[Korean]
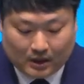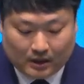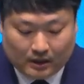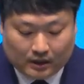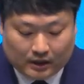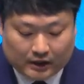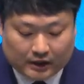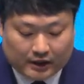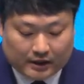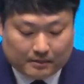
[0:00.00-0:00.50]

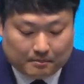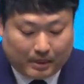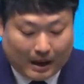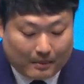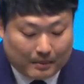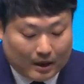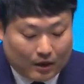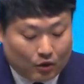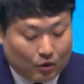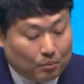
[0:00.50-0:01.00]
그들은
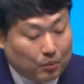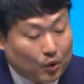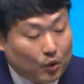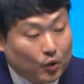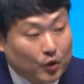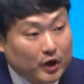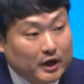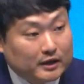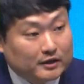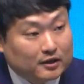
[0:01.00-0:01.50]
바벨론
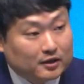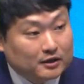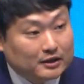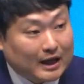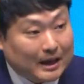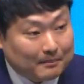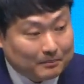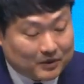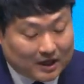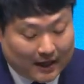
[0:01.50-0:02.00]
포로에서
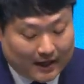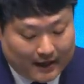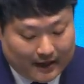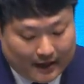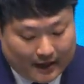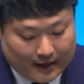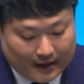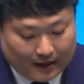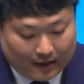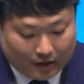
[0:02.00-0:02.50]

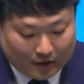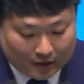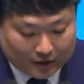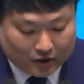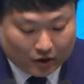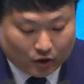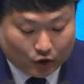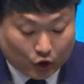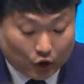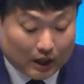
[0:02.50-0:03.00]
3차에
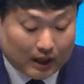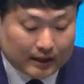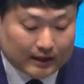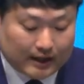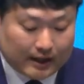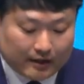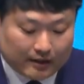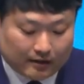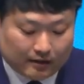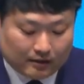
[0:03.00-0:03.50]
걸쳐
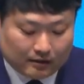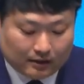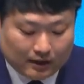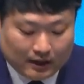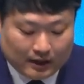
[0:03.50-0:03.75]
귀환하여